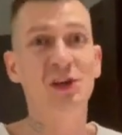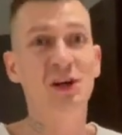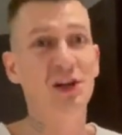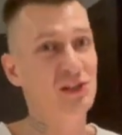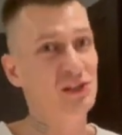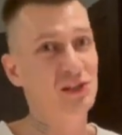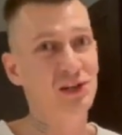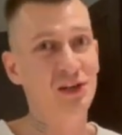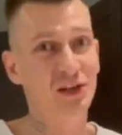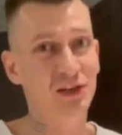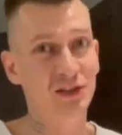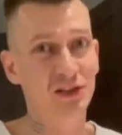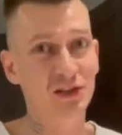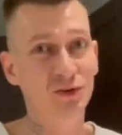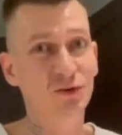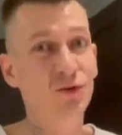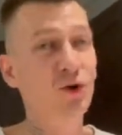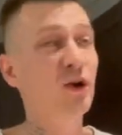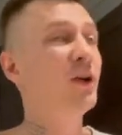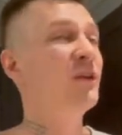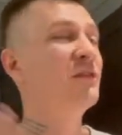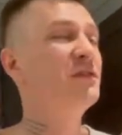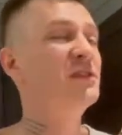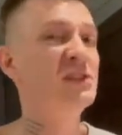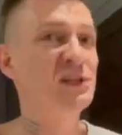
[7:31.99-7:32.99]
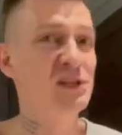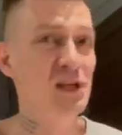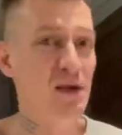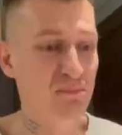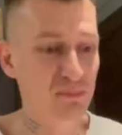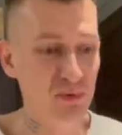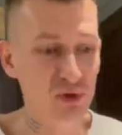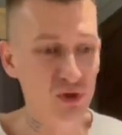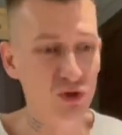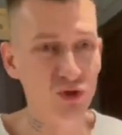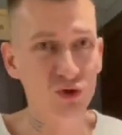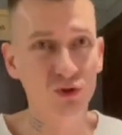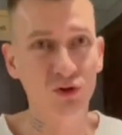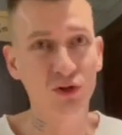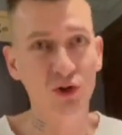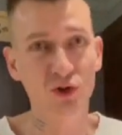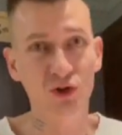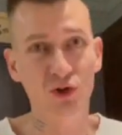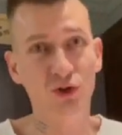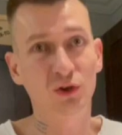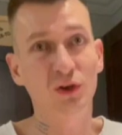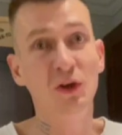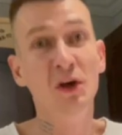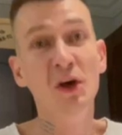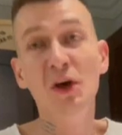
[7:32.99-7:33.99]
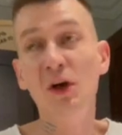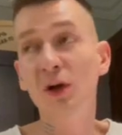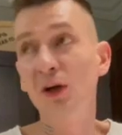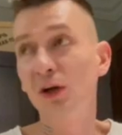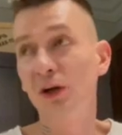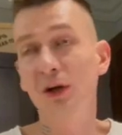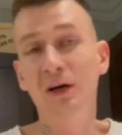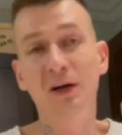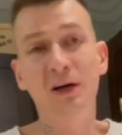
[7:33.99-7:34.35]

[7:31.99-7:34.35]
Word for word: разной категории, все пишут насчет э,